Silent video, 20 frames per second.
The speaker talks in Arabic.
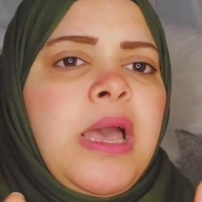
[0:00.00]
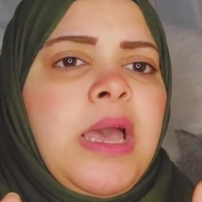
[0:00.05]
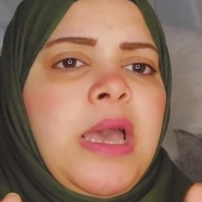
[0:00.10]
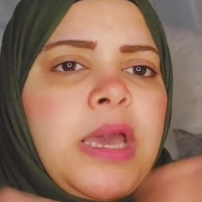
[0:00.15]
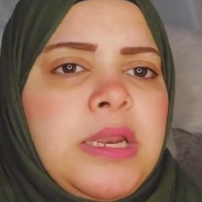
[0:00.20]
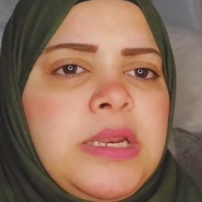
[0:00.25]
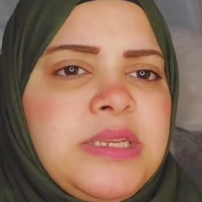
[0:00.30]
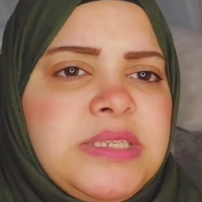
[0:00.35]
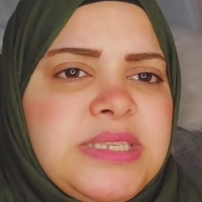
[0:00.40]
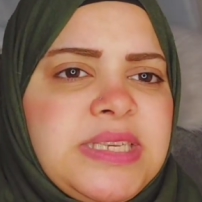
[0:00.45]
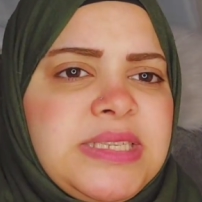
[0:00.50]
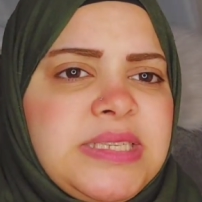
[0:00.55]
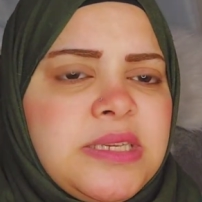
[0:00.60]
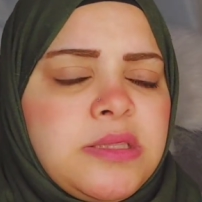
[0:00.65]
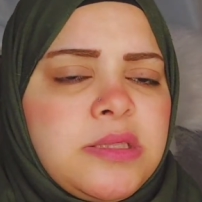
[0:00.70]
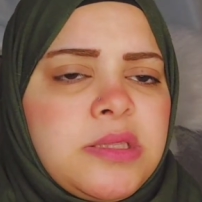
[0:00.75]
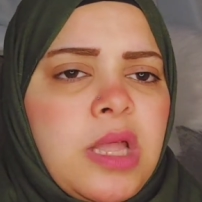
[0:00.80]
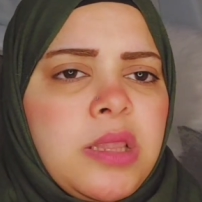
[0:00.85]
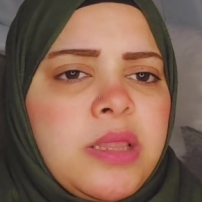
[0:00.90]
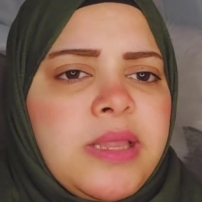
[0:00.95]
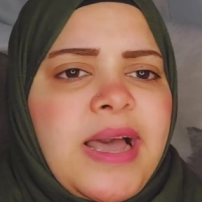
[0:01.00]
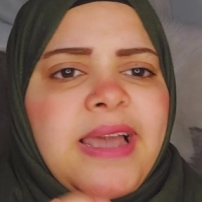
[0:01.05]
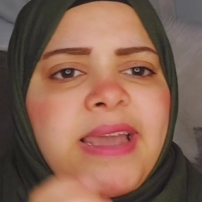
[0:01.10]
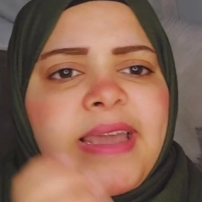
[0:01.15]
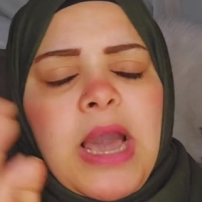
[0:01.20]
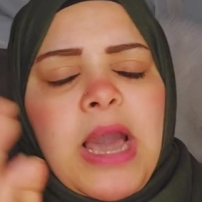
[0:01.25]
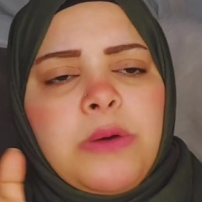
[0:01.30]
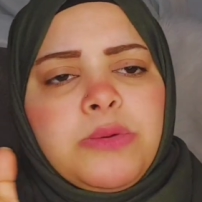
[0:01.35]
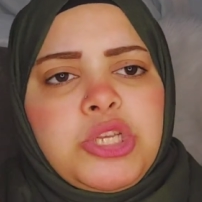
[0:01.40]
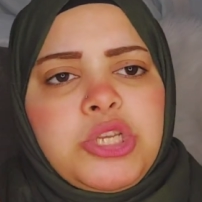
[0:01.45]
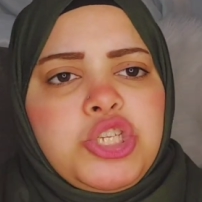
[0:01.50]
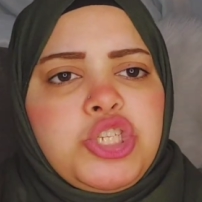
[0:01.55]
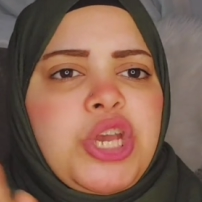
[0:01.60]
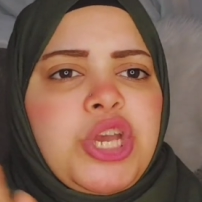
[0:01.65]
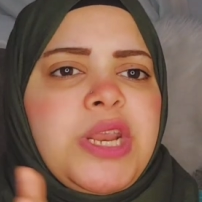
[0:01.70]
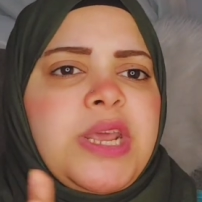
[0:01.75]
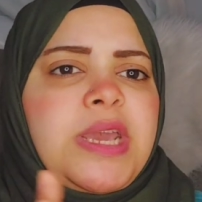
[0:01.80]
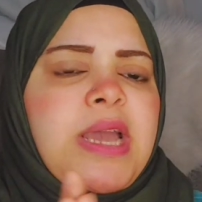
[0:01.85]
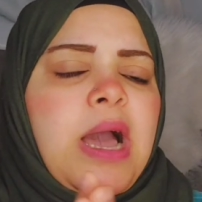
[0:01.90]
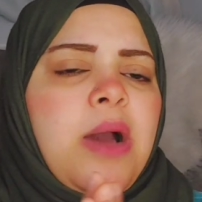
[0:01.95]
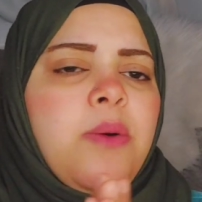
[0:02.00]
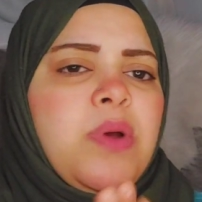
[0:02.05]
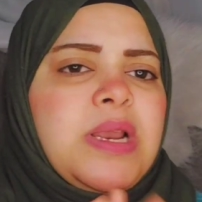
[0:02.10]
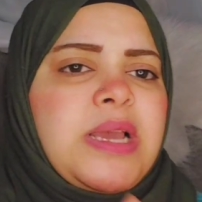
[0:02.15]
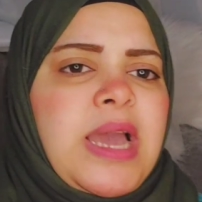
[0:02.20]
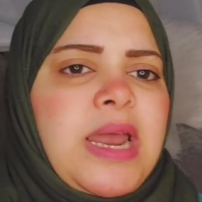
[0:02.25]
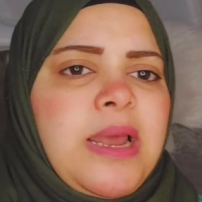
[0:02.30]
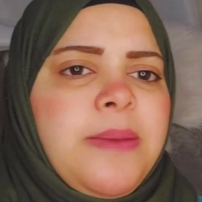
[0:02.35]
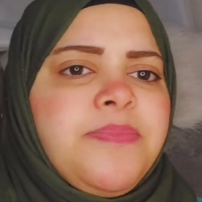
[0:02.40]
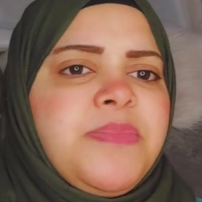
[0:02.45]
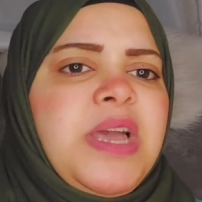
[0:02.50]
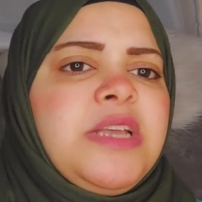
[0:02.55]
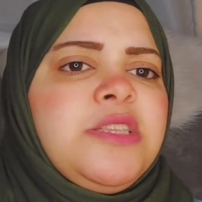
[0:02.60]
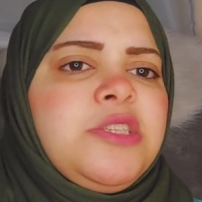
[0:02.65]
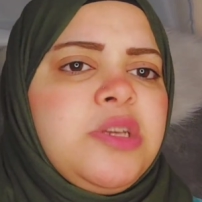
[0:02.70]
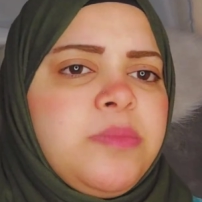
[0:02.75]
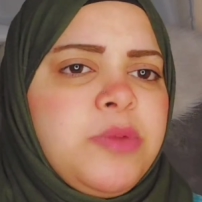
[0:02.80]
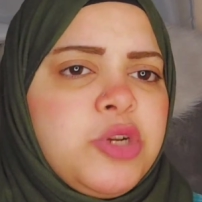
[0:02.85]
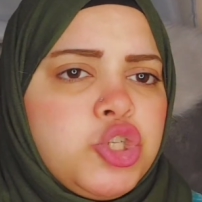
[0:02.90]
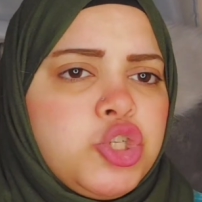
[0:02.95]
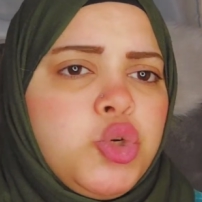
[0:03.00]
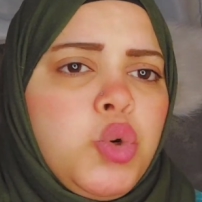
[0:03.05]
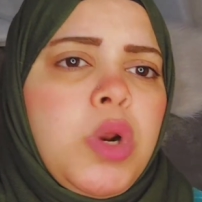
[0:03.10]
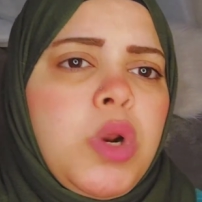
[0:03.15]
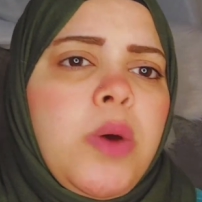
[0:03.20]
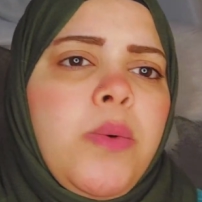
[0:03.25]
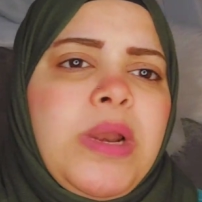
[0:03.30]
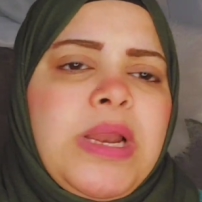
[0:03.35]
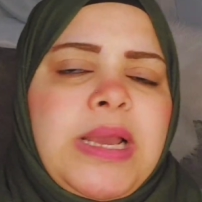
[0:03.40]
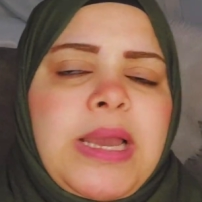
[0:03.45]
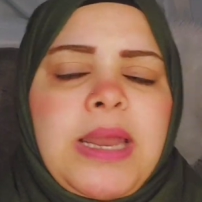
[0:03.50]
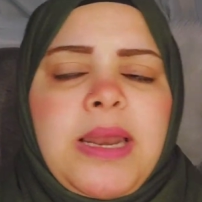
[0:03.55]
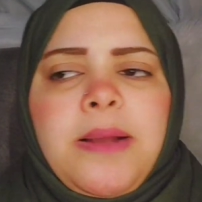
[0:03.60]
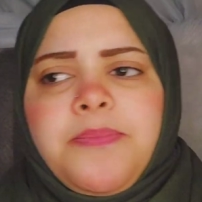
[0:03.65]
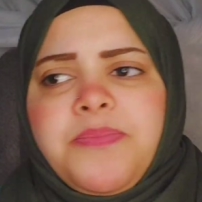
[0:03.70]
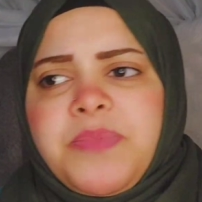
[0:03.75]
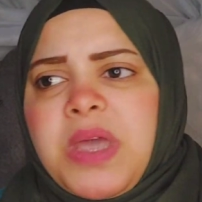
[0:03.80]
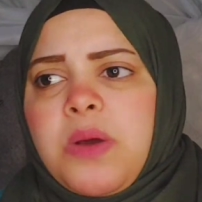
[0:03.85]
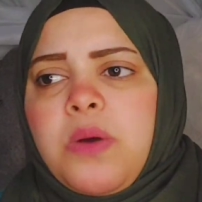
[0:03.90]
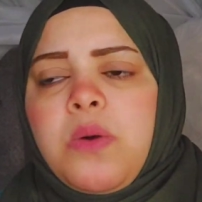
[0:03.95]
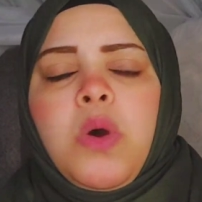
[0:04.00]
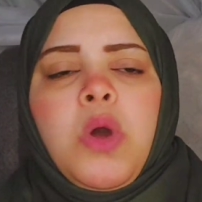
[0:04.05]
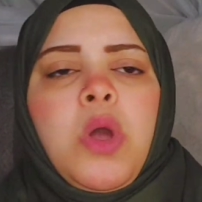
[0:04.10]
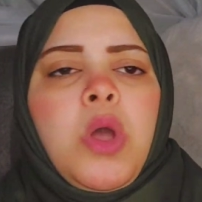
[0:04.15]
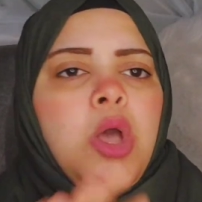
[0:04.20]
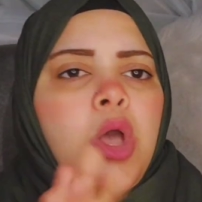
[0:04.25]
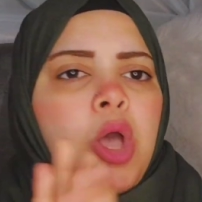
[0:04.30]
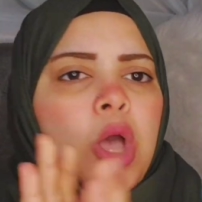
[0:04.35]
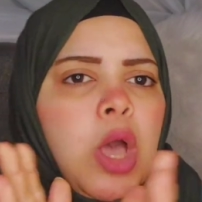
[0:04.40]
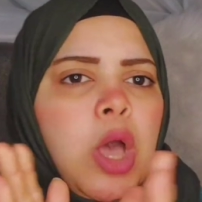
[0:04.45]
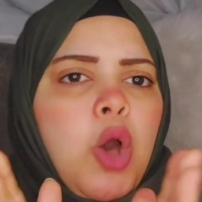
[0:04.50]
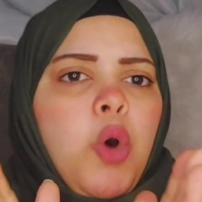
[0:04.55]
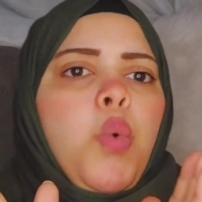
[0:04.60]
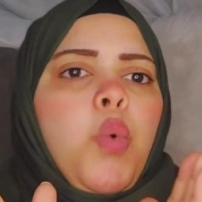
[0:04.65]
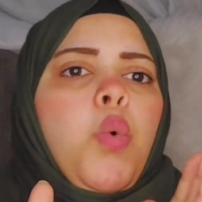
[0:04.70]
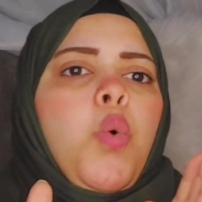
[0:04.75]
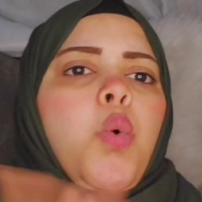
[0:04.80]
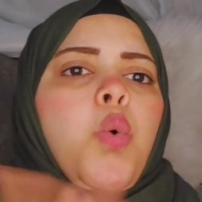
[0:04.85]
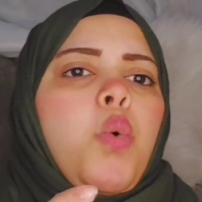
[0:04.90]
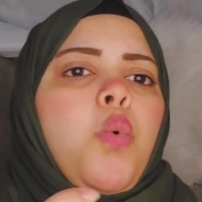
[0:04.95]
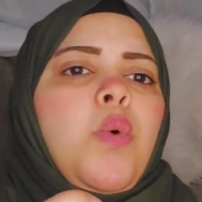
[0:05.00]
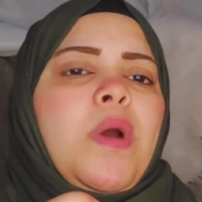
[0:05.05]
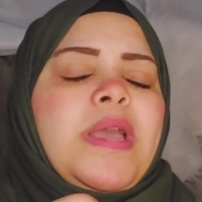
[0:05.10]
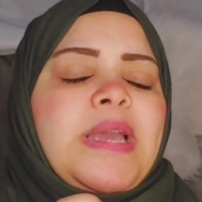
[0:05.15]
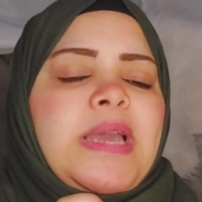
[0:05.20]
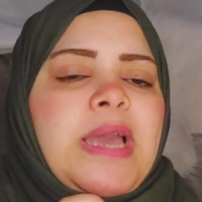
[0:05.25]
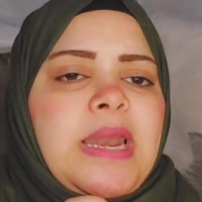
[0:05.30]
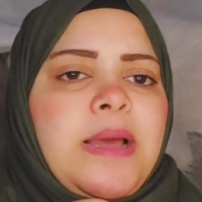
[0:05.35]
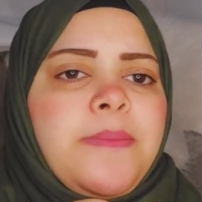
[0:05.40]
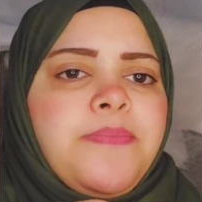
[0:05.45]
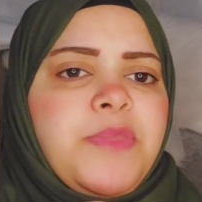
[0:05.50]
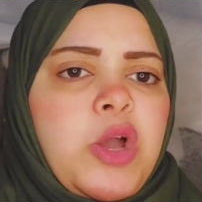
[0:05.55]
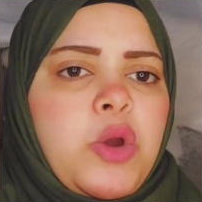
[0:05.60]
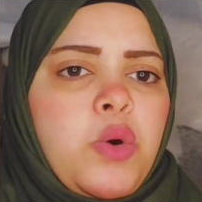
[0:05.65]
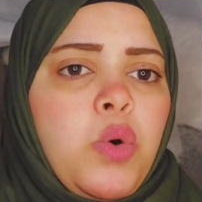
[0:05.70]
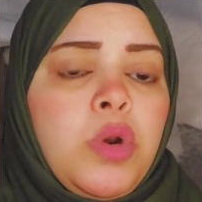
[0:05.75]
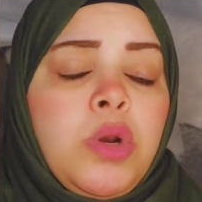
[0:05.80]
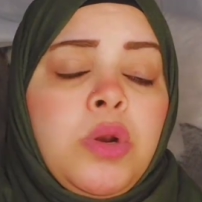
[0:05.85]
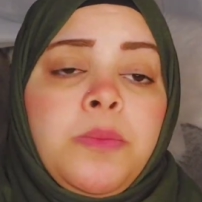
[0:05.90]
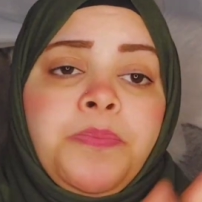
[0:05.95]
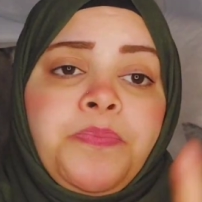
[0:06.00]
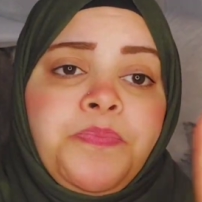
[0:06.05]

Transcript: ان زيزي تطلعك او تشهرك او الكلام ده انت مشهوره والكلام ده و... والكلام ده كله